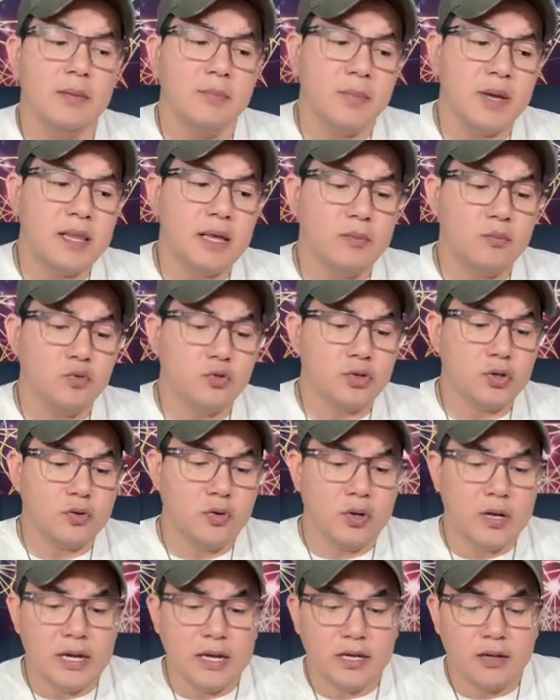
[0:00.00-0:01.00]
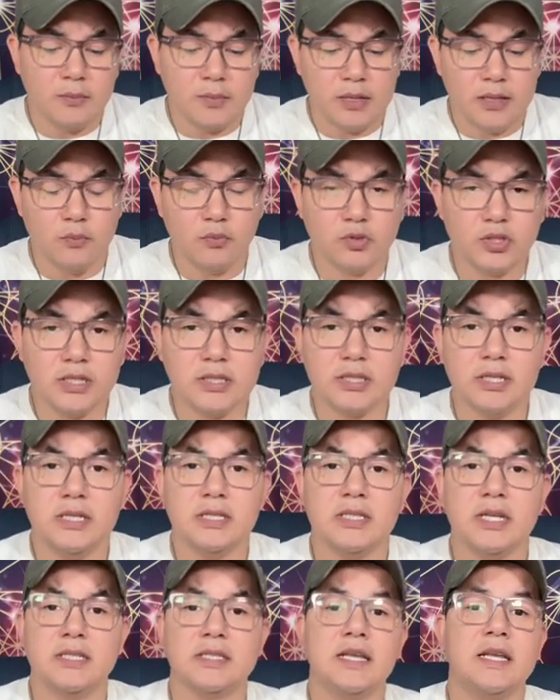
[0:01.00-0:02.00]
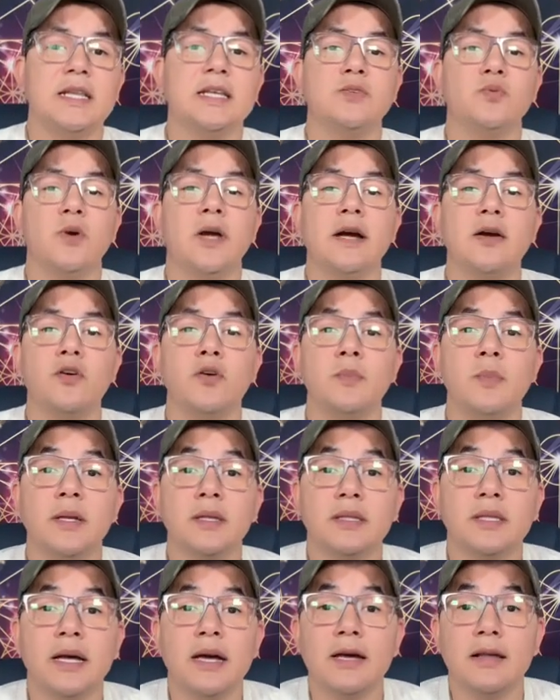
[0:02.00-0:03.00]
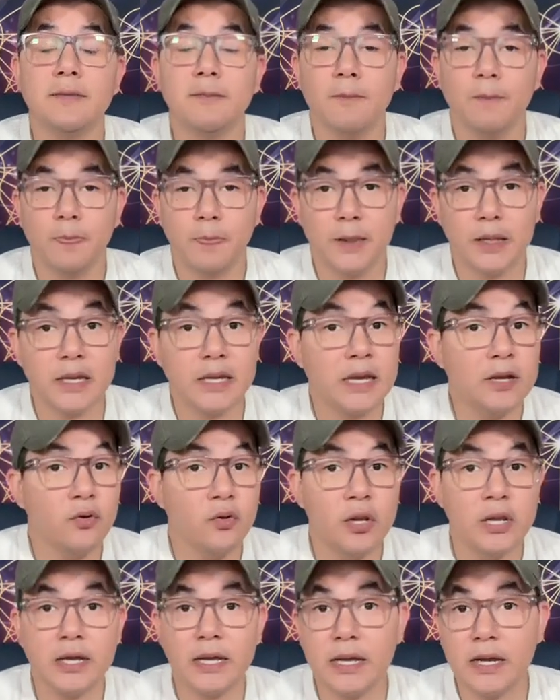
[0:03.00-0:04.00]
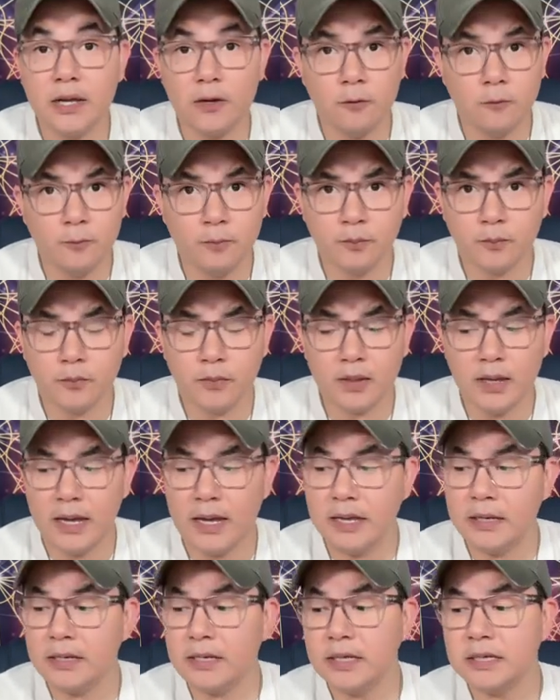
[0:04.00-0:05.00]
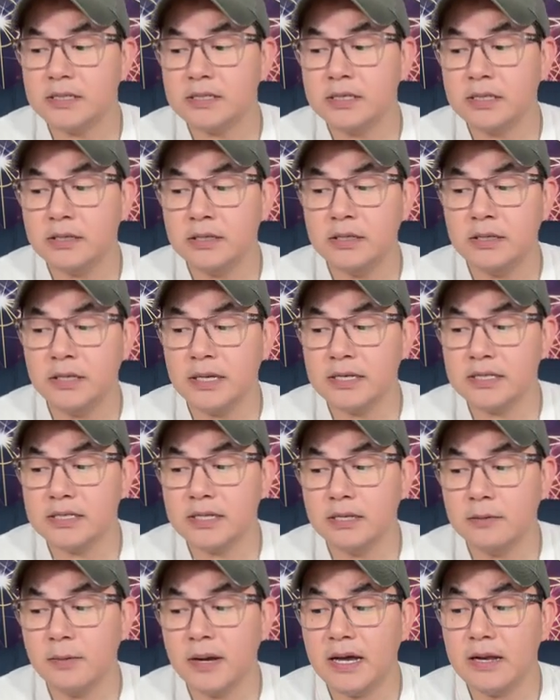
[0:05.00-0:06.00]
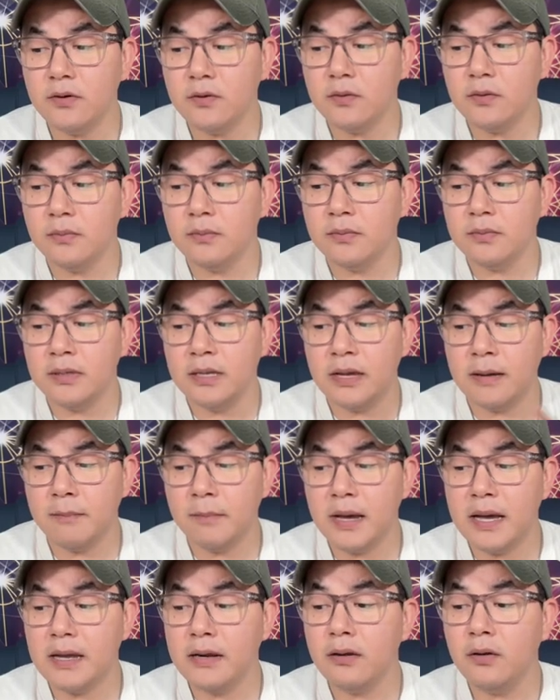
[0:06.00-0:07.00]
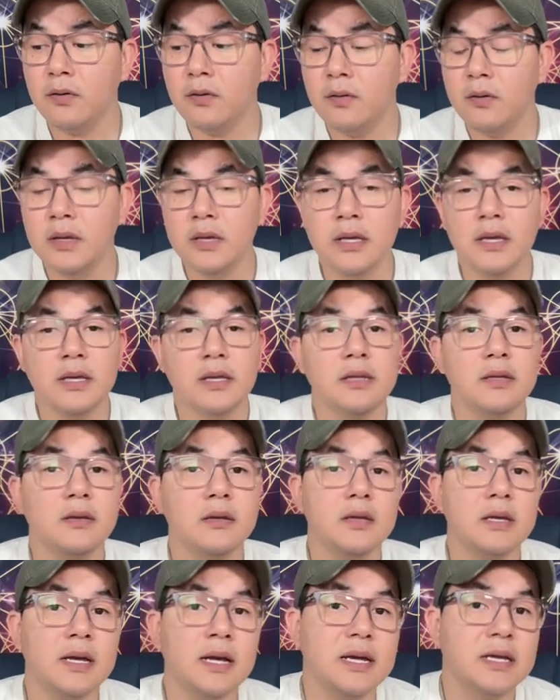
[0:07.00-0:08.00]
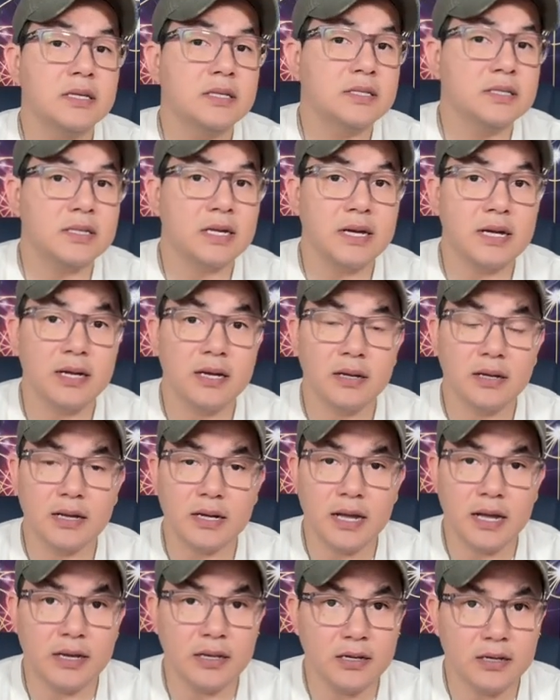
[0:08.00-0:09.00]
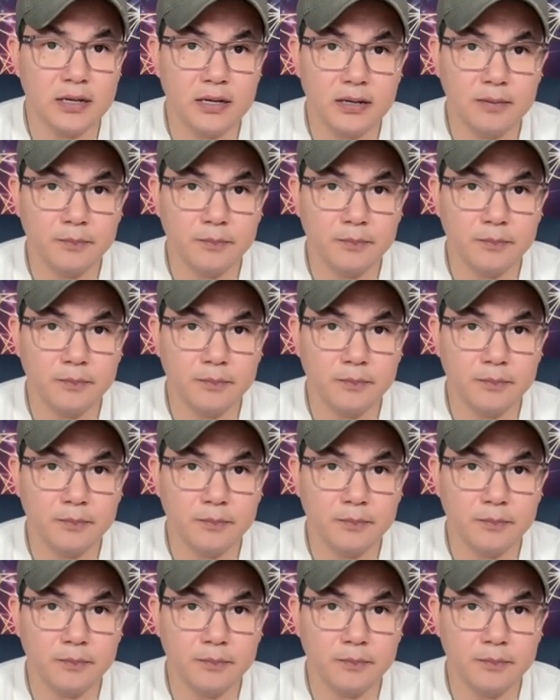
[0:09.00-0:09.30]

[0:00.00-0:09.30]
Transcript: Me da mucho coraje, me da mucha tristeza. Les voy a comentar que no le creo a, ni, a, ni a Silvano, ni a Mario, ni a esta Karina.